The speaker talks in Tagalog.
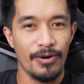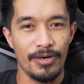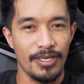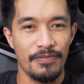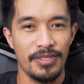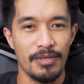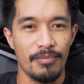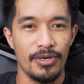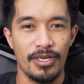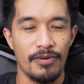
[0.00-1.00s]
or even the
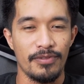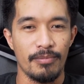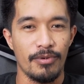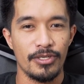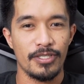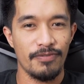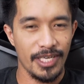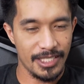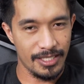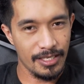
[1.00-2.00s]
model of the
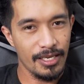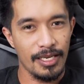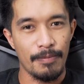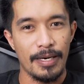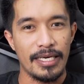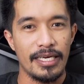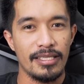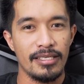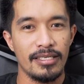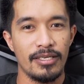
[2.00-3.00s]
MOSFETs
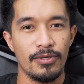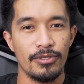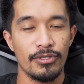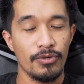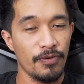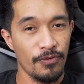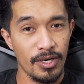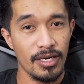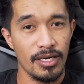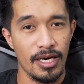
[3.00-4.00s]
nabanggit na niya doon. So, if you
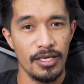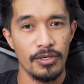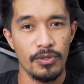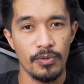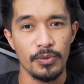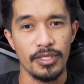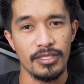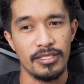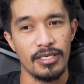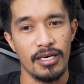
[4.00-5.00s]
are a guy who
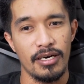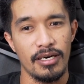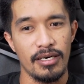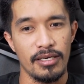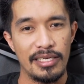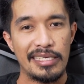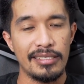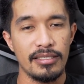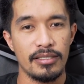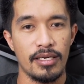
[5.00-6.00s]
is uh,
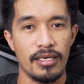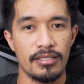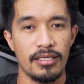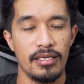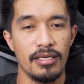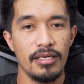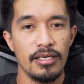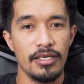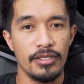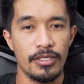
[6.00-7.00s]
really interested
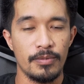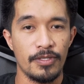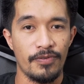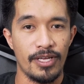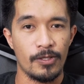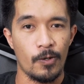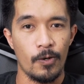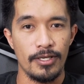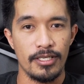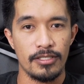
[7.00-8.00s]
in terms of
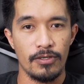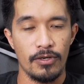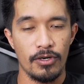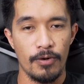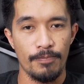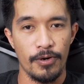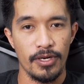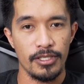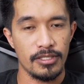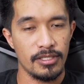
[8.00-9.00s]
electronics or
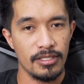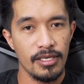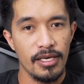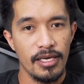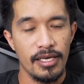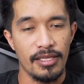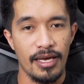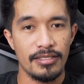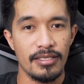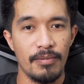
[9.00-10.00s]
components in the
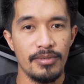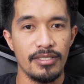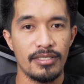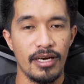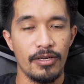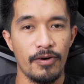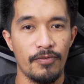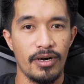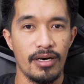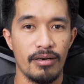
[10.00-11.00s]
SMD side
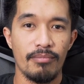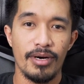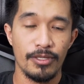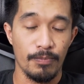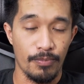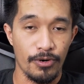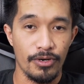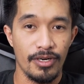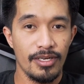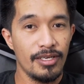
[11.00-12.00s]
of a
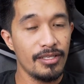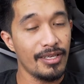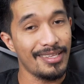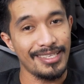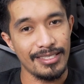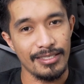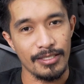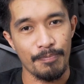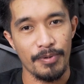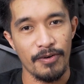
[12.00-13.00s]
motherboard, then this
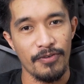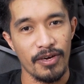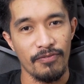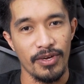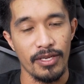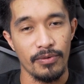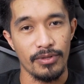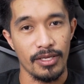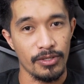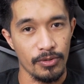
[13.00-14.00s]
is the perfect video
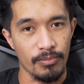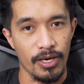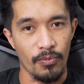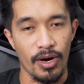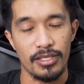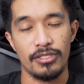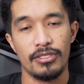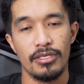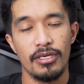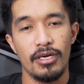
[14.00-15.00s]
that you may
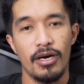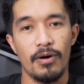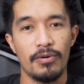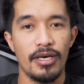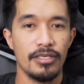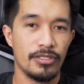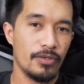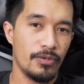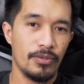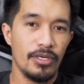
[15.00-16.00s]
watch. Okay,
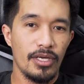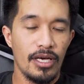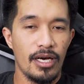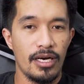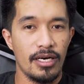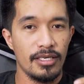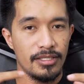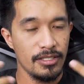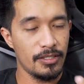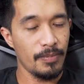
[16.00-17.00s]
so uh,
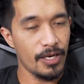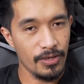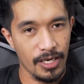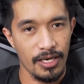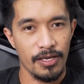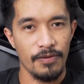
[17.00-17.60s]
since meron na ang